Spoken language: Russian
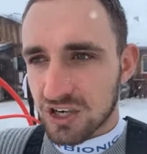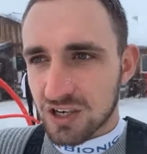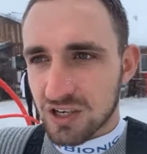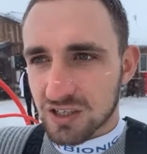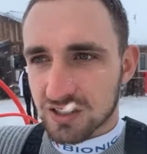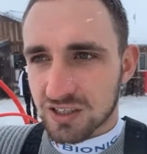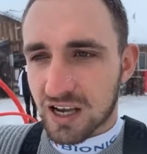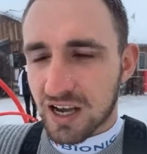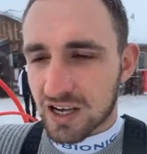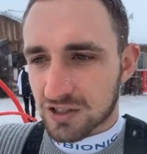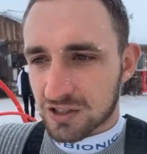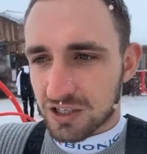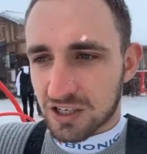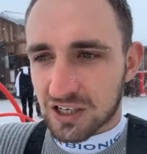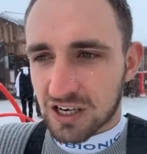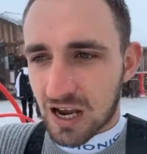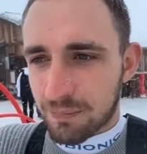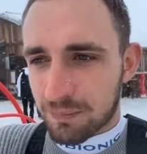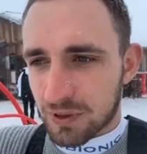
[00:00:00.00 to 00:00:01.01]
не знает ни
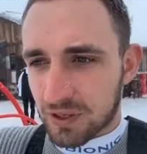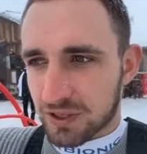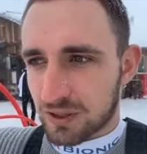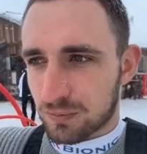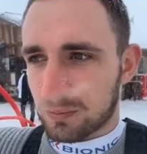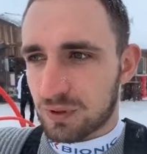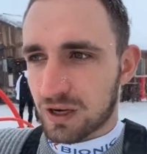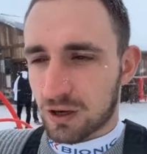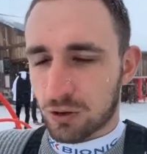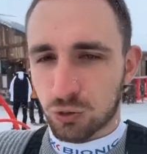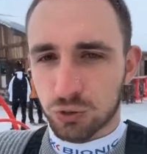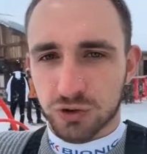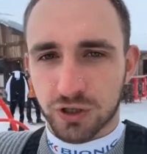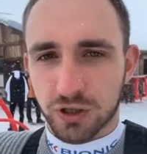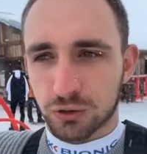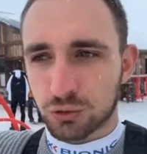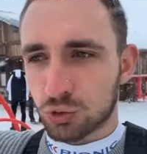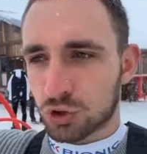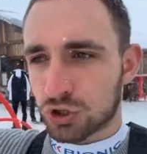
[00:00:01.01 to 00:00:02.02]
капельки, бля, о русской
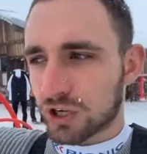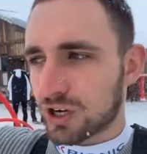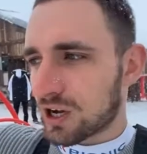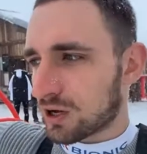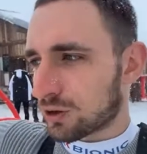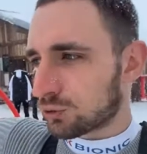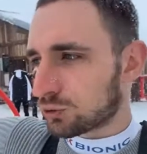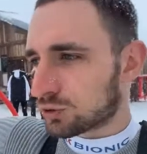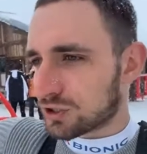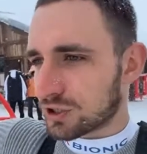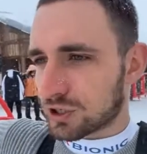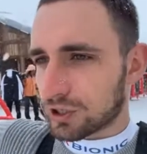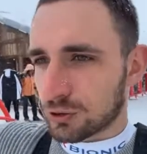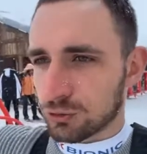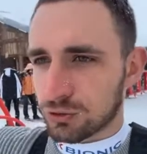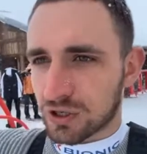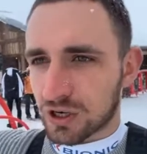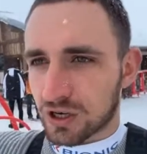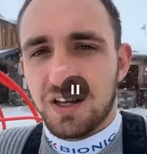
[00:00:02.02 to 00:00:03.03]
душе, о русских
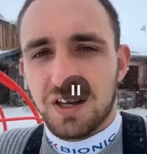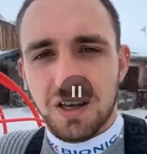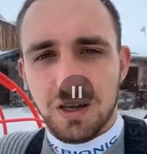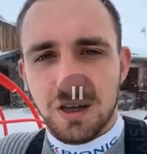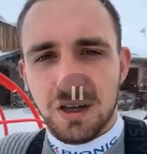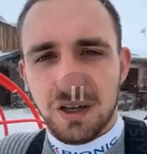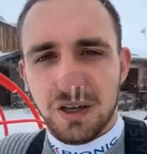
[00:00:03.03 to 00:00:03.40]
людях. И...